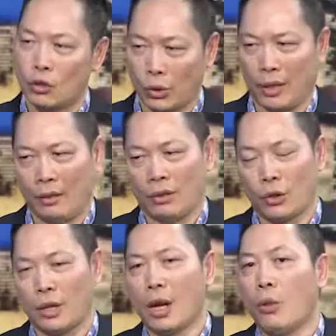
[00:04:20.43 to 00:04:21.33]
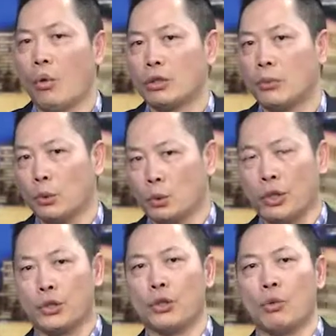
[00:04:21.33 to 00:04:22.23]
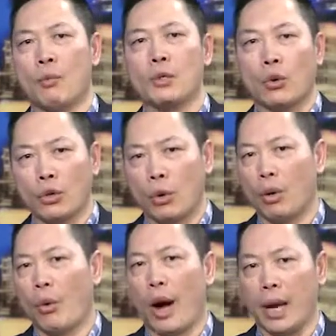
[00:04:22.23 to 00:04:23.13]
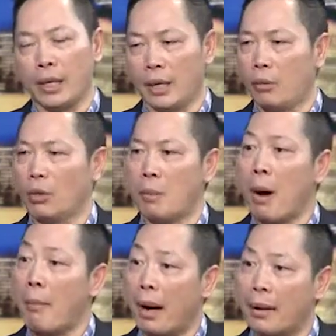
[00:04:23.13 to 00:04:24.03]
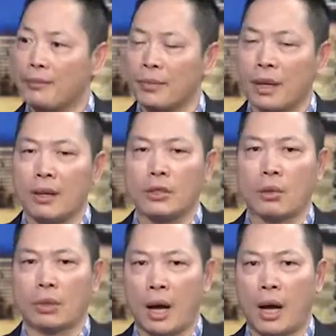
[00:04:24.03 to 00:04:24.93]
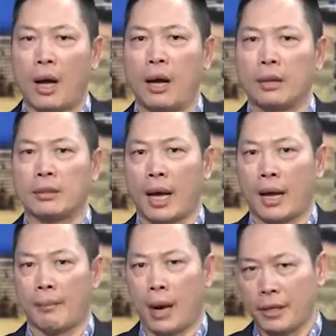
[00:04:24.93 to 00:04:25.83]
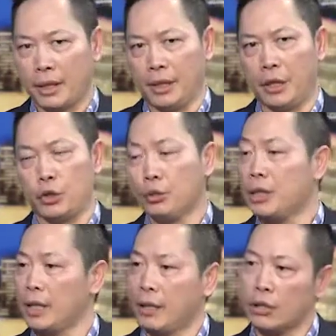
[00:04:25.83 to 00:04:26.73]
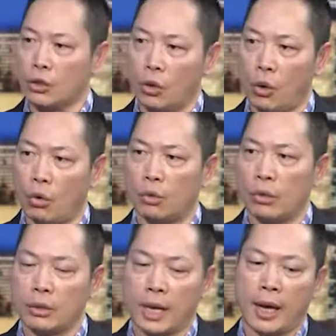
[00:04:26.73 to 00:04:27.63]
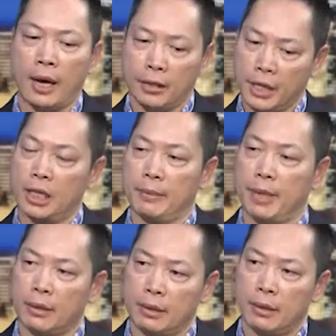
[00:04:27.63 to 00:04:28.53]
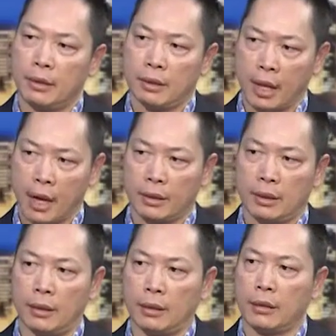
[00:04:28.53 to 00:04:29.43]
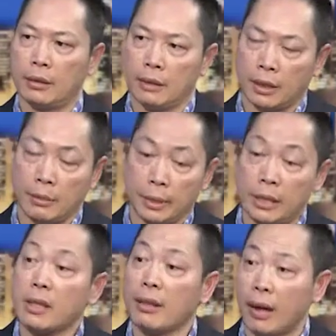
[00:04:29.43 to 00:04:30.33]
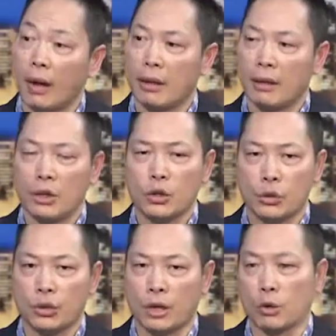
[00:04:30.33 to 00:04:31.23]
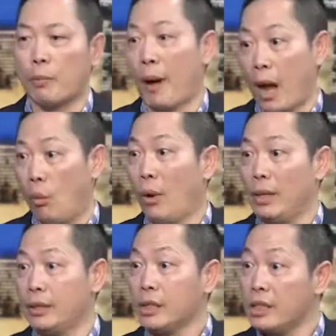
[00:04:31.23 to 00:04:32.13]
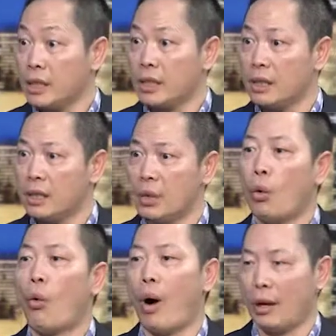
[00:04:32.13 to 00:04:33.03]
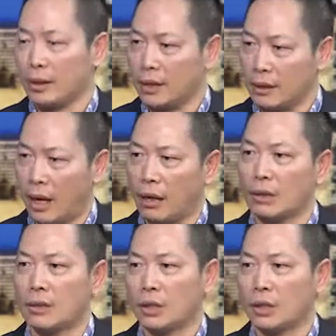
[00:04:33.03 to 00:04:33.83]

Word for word: 对，是。我就补充一句，我们永远会怀念我的妈妈。嗯，所以她在八几年、九几年的时候，在行业里边，她的这个名称啊，嗯，就是叫做“百万经济”，嗯，黄庆堂。